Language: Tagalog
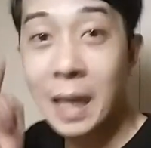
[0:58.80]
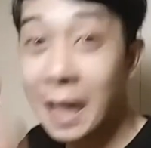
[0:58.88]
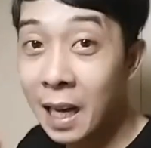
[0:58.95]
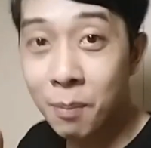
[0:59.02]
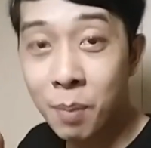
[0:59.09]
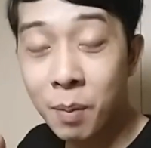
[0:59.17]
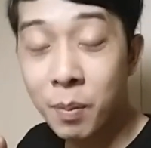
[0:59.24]

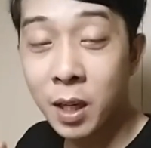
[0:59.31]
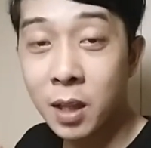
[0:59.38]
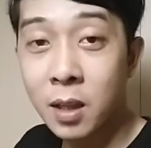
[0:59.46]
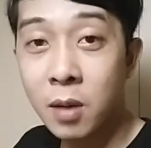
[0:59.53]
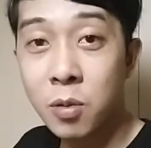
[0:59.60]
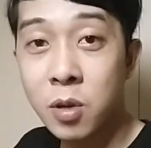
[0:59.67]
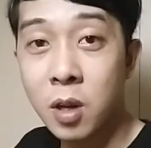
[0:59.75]
ilang
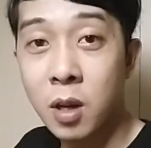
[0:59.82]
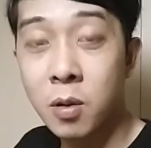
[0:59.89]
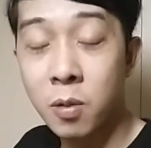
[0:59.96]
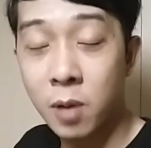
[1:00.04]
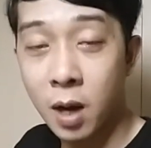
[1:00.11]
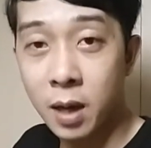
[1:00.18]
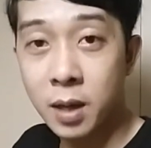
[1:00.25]
ipapakita ko sa
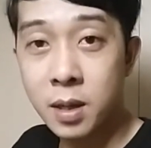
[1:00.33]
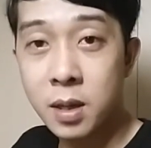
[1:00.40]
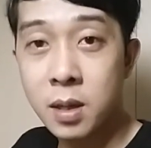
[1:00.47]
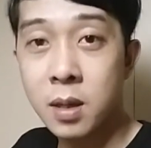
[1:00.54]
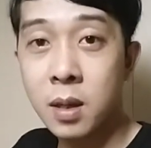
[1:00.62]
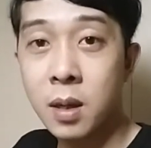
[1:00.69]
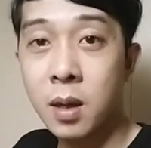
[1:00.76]
inyo
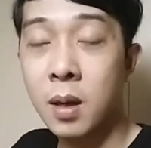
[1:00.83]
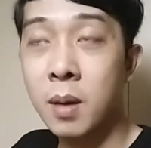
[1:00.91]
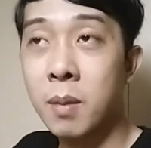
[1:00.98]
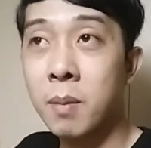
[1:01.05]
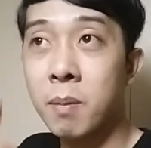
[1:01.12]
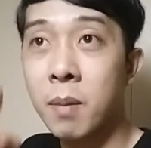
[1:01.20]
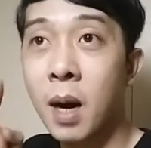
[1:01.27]
guys
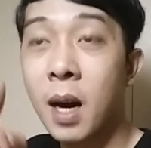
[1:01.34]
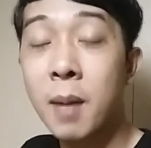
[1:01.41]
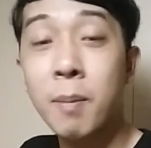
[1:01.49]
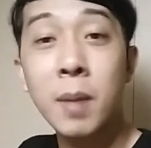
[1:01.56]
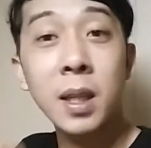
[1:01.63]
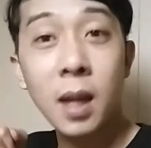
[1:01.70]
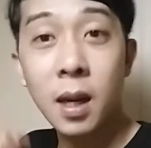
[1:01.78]
baka
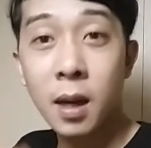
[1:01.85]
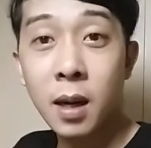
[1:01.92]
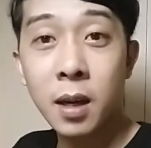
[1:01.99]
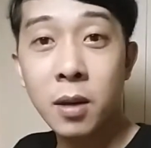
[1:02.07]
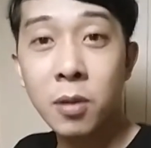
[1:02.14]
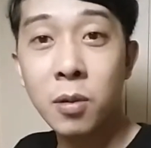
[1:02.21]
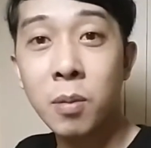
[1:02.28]
magtaka
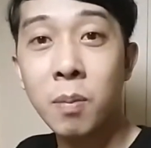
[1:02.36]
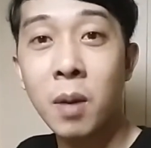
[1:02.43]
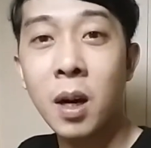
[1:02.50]
kayo